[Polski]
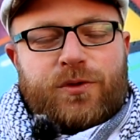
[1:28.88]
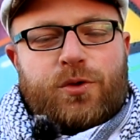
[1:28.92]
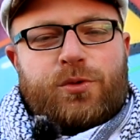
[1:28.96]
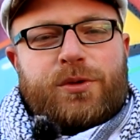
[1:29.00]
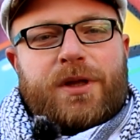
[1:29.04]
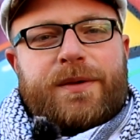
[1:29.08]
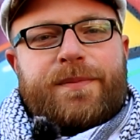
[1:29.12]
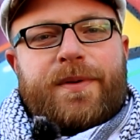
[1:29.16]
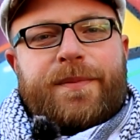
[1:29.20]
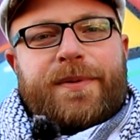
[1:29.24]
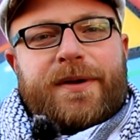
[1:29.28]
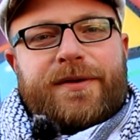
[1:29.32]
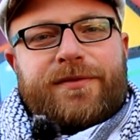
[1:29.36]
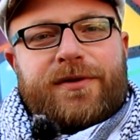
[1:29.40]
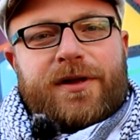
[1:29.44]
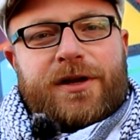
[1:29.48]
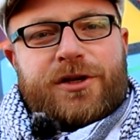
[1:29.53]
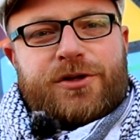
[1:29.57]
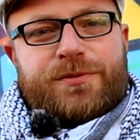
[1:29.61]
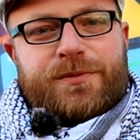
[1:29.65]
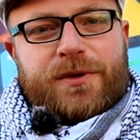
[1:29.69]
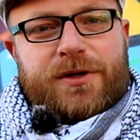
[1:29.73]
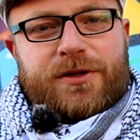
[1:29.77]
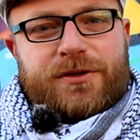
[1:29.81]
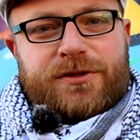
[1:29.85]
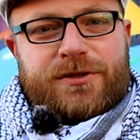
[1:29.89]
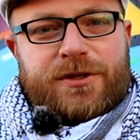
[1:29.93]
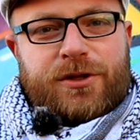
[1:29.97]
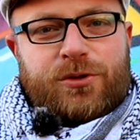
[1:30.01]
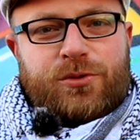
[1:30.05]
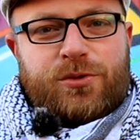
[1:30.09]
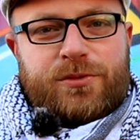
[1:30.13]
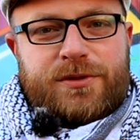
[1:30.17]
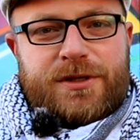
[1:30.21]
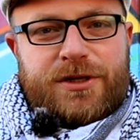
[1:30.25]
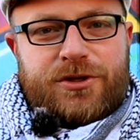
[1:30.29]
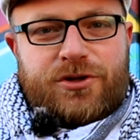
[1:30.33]
Tutaj poprawialiśmy
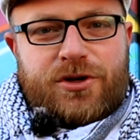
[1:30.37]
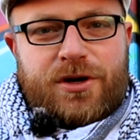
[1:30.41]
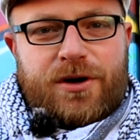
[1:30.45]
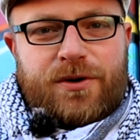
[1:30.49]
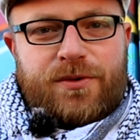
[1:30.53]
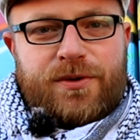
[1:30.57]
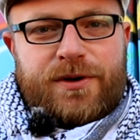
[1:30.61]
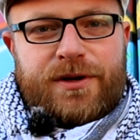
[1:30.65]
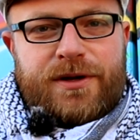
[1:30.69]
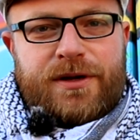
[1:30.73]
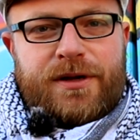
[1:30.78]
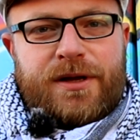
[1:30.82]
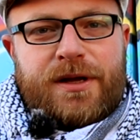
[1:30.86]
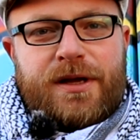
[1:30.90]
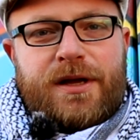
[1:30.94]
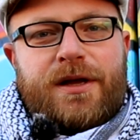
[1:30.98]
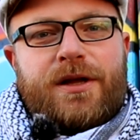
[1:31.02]
konstytucję szkoły,